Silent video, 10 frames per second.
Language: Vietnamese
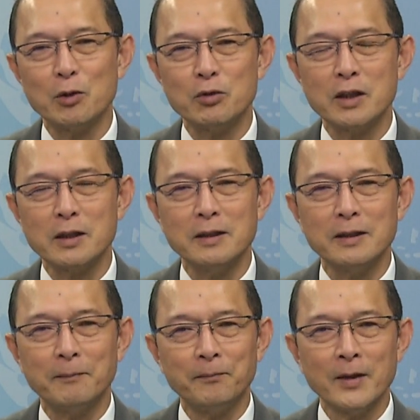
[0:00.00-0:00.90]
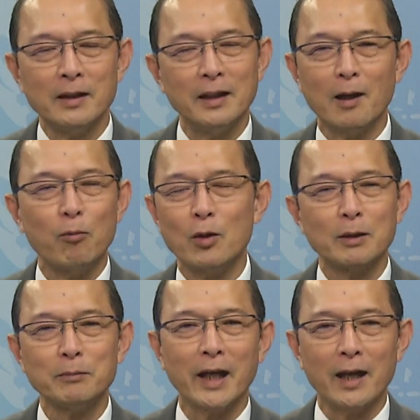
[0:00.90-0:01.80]
chịu chích ngừa thì không có
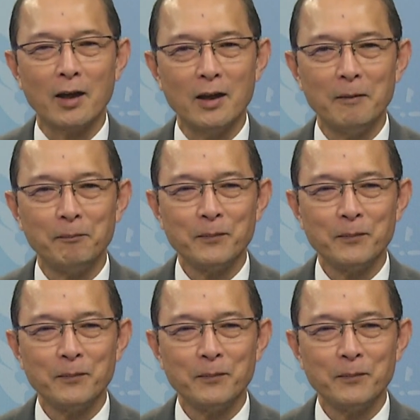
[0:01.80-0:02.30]
tấm thẻ đó